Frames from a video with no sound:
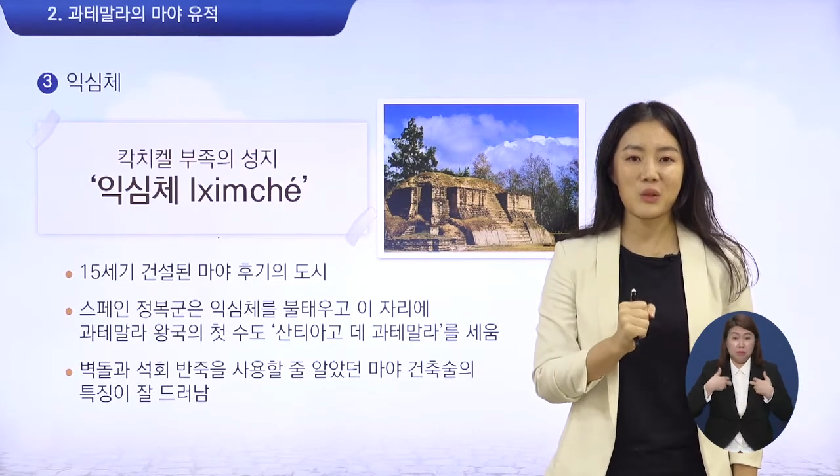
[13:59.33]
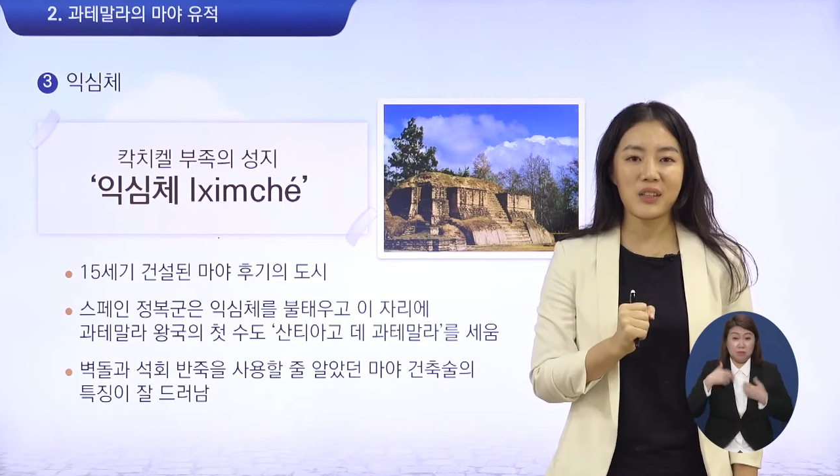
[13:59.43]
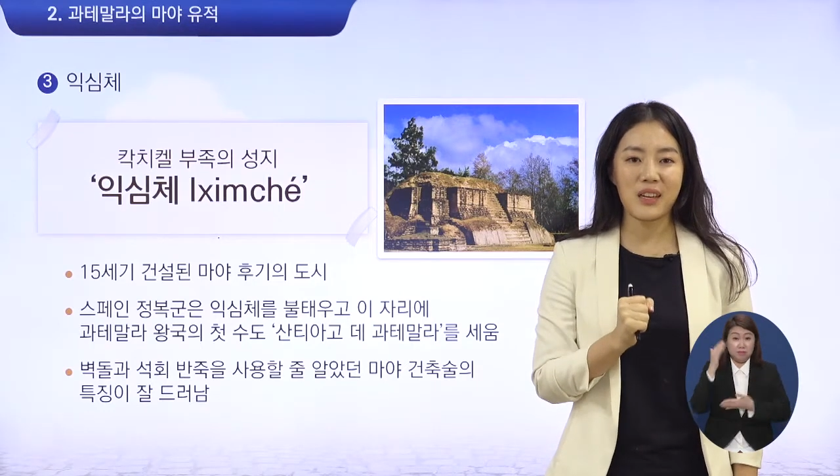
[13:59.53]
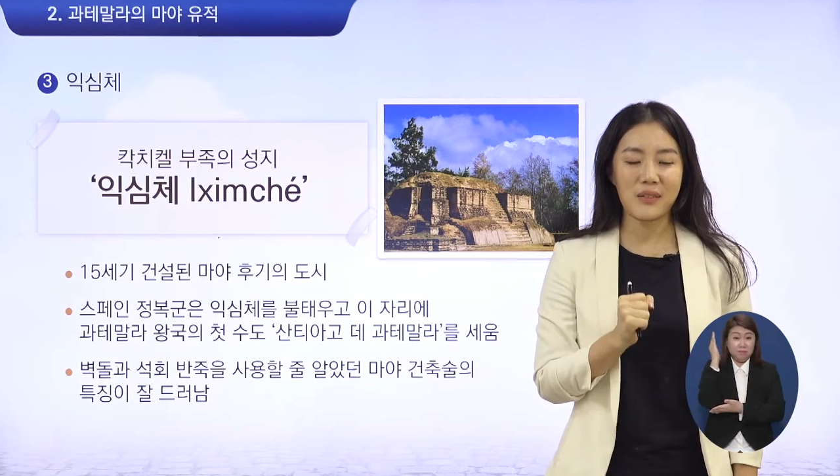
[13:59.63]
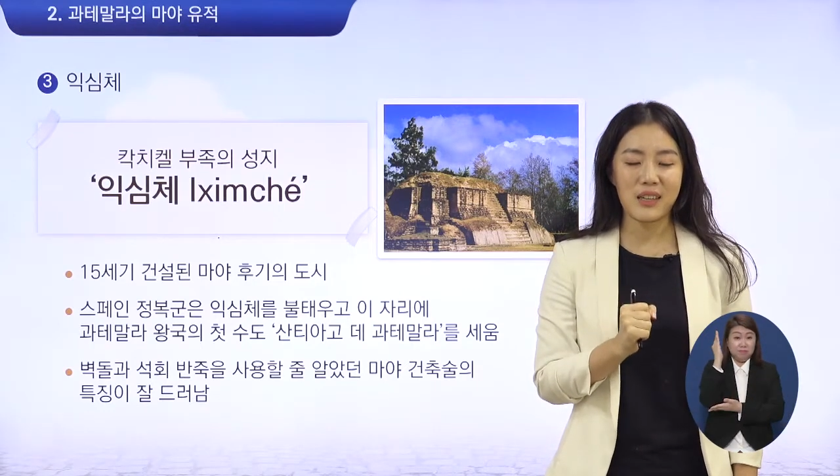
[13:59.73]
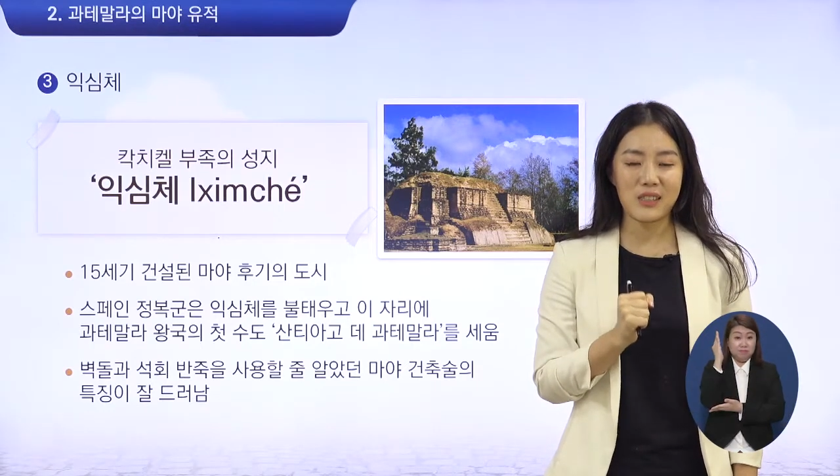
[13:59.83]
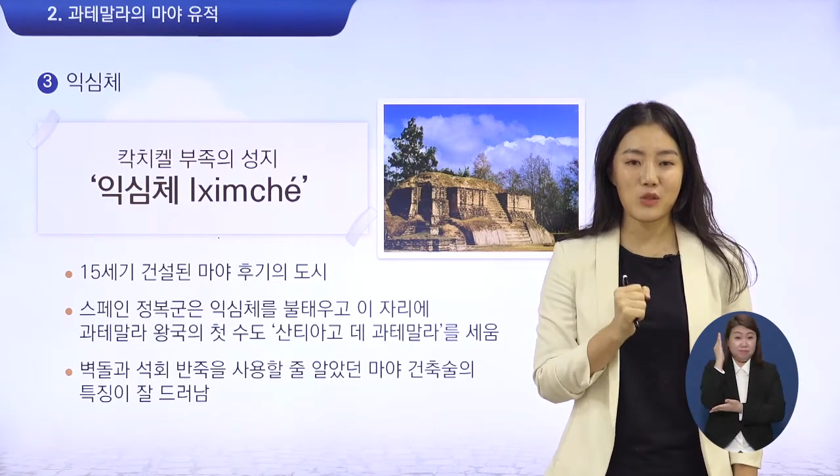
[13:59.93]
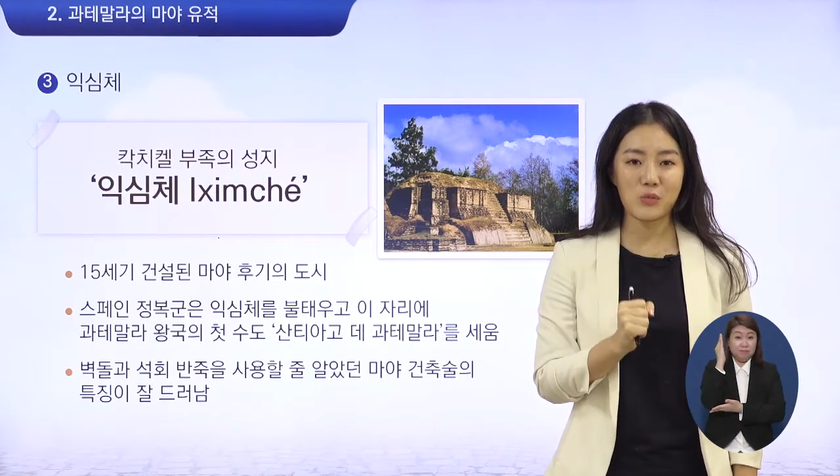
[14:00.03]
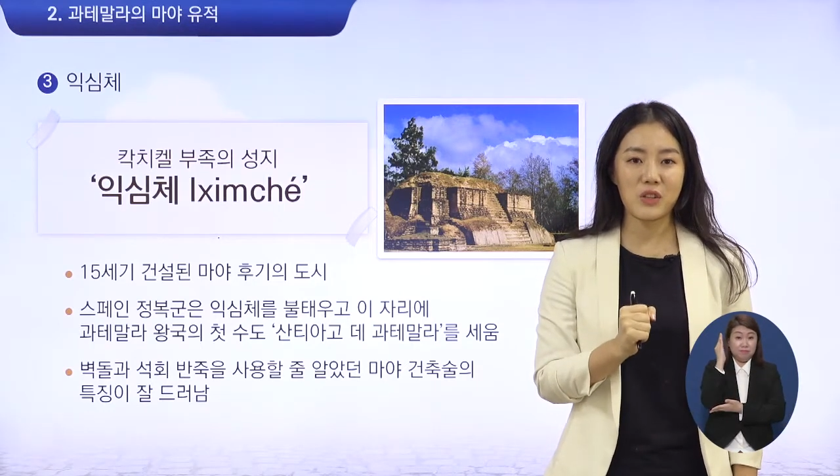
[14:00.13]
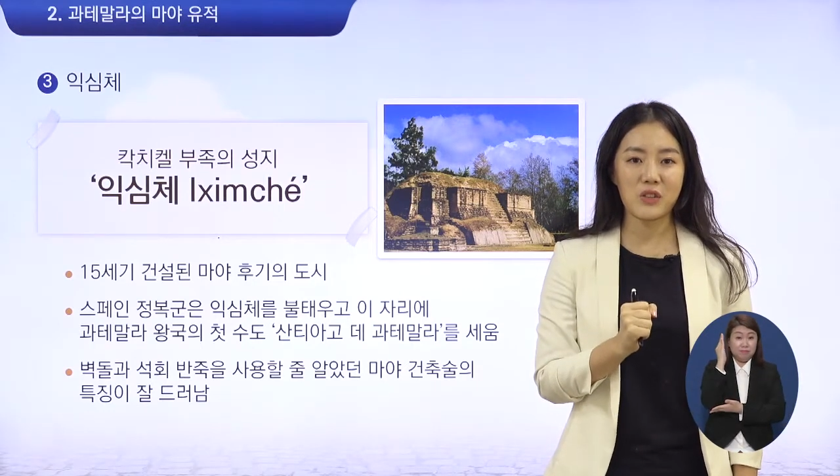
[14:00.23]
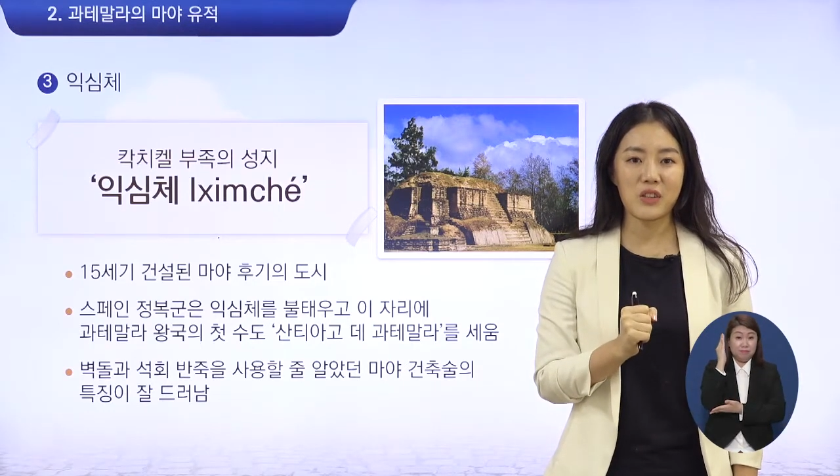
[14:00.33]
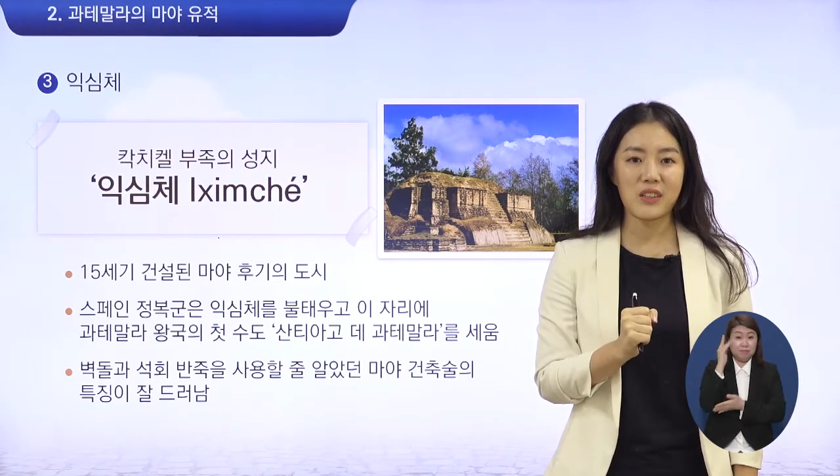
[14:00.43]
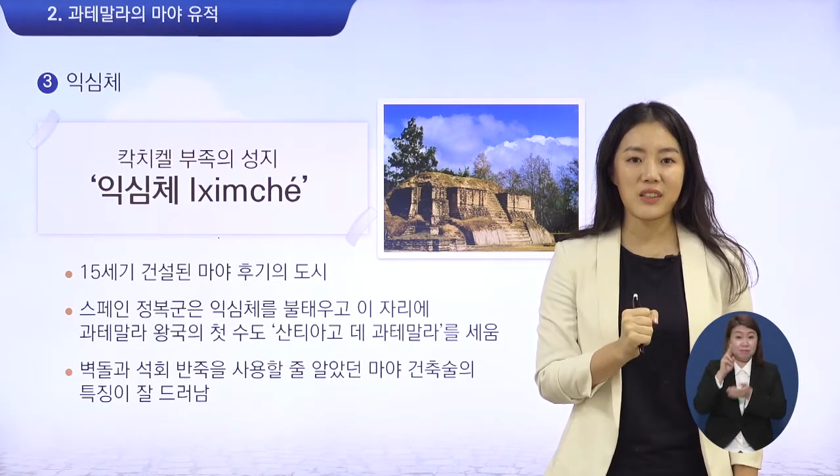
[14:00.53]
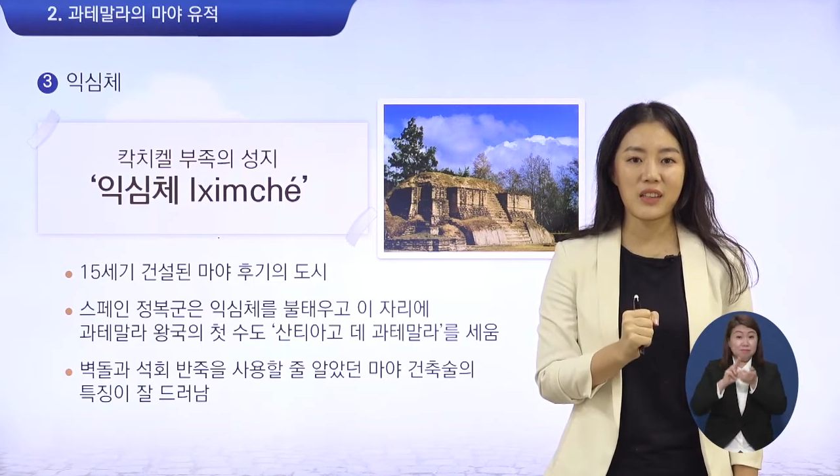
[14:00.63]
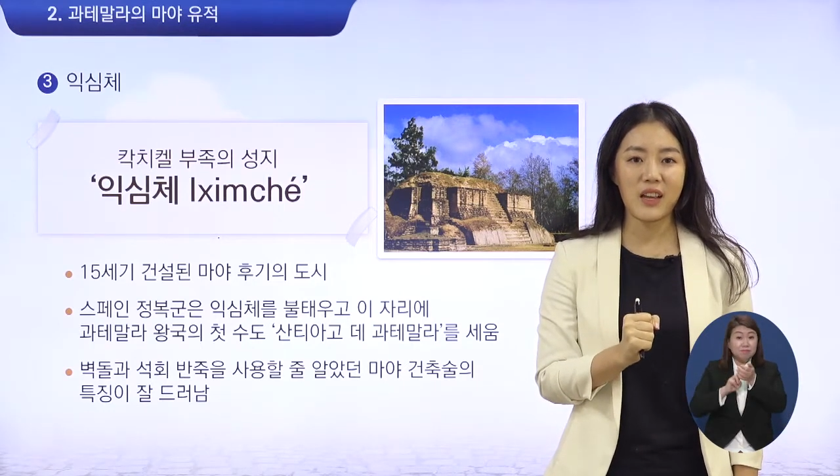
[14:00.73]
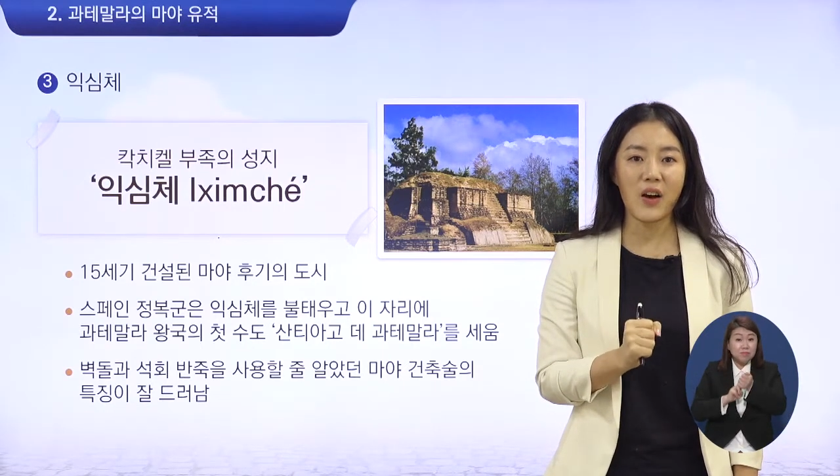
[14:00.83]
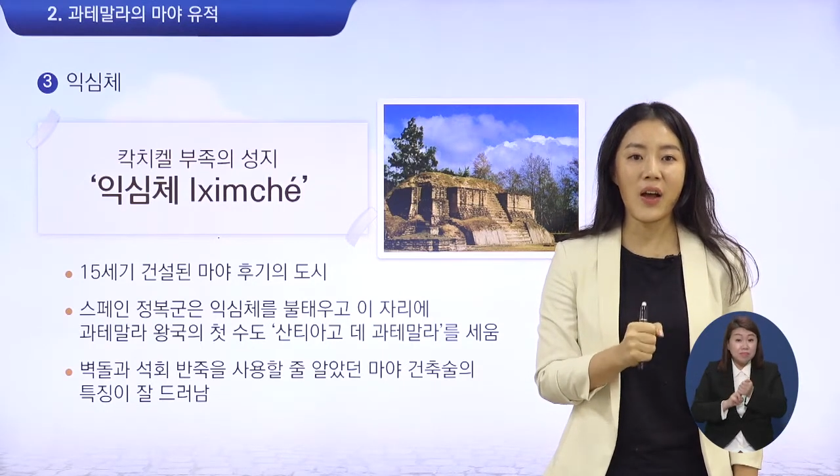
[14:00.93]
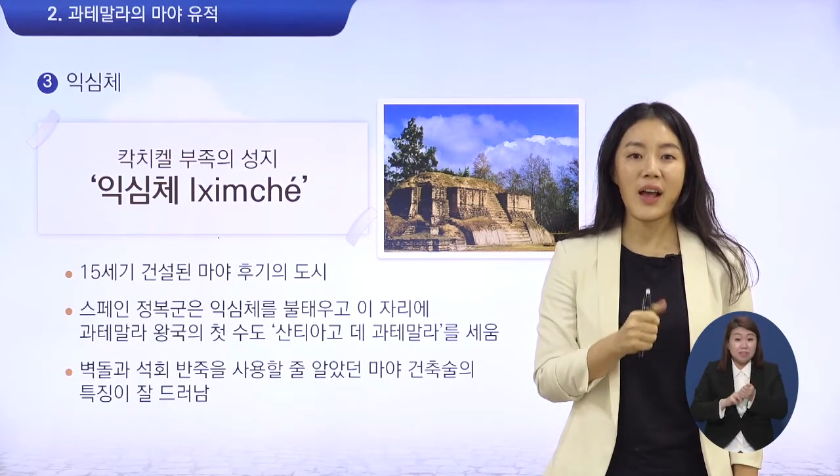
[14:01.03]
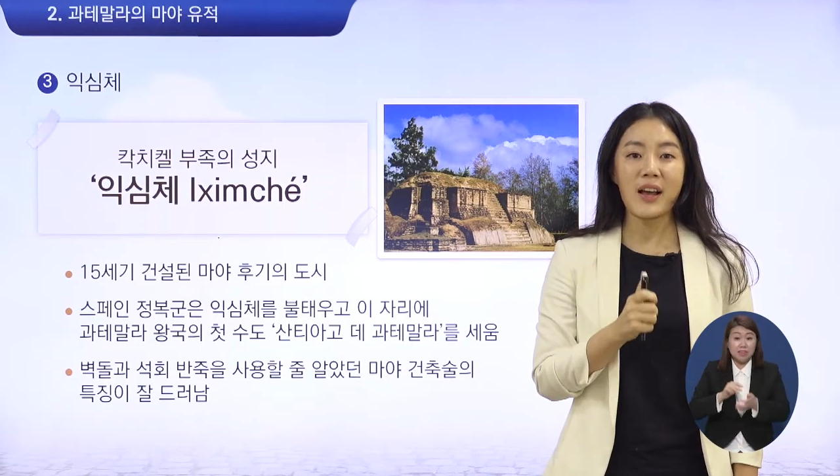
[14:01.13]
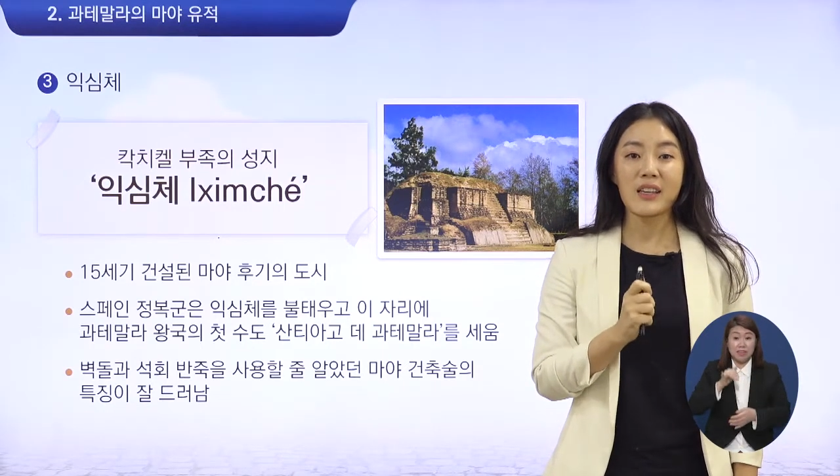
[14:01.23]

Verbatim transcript: 스토리가 한 가지 숨겨져 있는데요.